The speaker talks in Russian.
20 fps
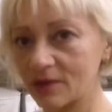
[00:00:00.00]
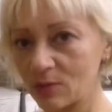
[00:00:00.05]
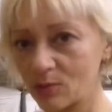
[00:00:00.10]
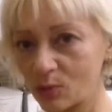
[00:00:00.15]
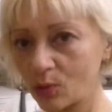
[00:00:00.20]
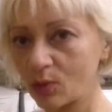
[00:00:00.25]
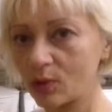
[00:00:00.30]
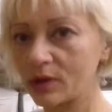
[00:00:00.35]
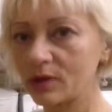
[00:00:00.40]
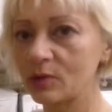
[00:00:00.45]

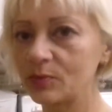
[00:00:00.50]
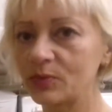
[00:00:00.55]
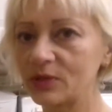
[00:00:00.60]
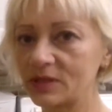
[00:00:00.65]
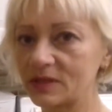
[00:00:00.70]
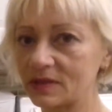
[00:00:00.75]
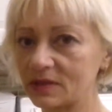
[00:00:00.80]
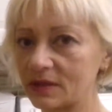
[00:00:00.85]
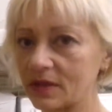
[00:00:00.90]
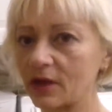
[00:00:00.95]
домой
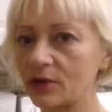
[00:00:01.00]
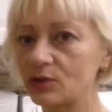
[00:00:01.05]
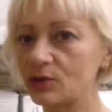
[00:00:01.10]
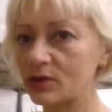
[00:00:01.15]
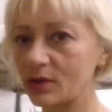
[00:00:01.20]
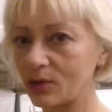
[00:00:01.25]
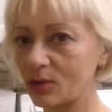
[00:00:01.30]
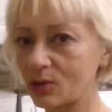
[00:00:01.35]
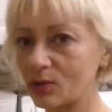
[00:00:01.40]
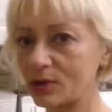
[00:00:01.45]
присылают
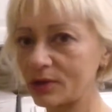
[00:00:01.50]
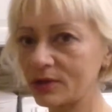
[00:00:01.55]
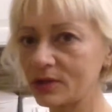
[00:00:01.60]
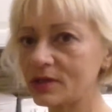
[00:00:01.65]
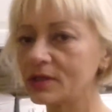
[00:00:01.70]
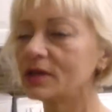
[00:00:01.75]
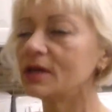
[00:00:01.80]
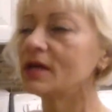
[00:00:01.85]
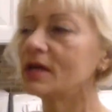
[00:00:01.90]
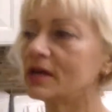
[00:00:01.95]

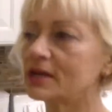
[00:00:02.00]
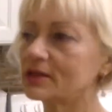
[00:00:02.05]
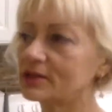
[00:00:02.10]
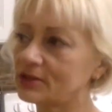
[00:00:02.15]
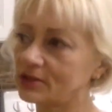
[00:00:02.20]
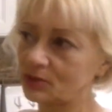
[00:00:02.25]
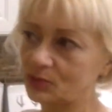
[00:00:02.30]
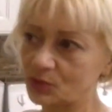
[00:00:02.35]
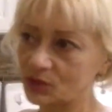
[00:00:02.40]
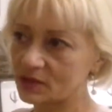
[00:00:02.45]
талоны,
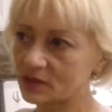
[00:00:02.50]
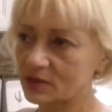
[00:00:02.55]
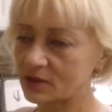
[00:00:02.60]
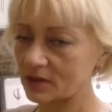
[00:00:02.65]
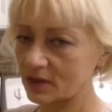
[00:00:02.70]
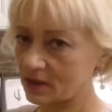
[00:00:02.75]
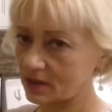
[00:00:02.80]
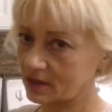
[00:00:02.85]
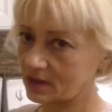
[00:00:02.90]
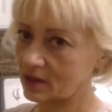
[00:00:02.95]
где написано,
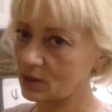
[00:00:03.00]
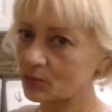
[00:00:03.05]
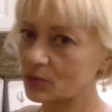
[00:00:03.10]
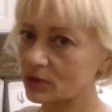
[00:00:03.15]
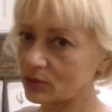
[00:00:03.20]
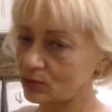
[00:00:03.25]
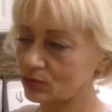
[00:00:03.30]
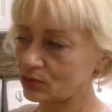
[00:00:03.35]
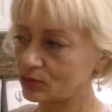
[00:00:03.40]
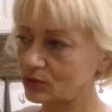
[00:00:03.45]
на какие
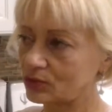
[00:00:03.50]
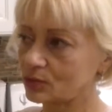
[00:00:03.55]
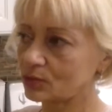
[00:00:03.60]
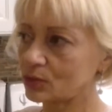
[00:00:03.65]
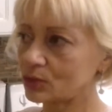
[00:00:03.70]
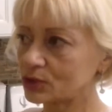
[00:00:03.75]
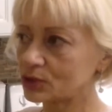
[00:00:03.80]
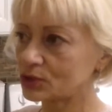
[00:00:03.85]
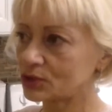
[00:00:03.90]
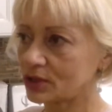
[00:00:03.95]
продукты
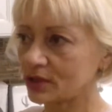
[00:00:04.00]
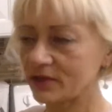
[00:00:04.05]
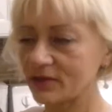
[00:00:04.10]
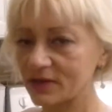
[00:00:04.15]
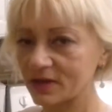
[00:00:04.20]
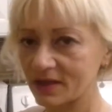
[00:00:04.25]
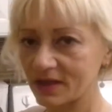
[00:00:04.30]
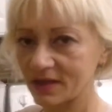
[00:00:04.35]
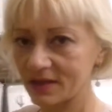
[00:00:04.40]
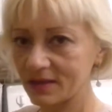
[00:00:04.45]
можно и в
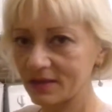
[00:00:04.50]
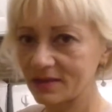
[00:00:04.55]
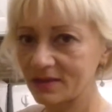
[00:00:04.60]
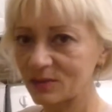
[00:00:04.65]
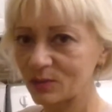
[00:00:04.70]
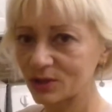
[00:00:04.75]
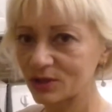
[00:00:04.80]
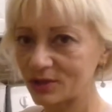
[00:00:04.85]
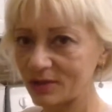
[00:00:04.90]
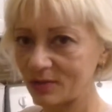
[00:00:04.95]
какие дни
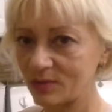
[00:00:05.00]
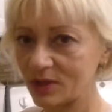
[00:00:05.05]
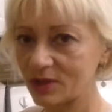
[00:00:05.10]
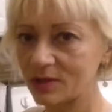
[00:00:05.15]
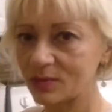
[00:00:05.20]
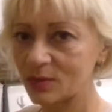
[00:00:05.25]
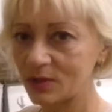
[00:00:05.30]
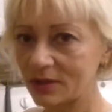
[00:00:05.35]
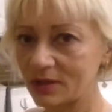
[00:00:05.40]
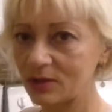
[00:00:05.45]
можно
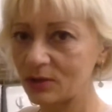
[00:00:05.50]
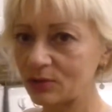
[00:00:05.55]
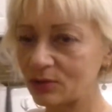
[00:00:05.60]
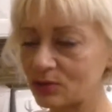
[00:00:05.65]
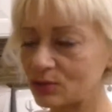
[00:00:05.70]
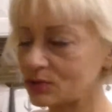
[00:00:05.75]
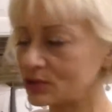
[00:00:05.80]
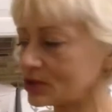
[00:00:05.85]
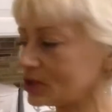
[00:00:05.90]
иметь определенную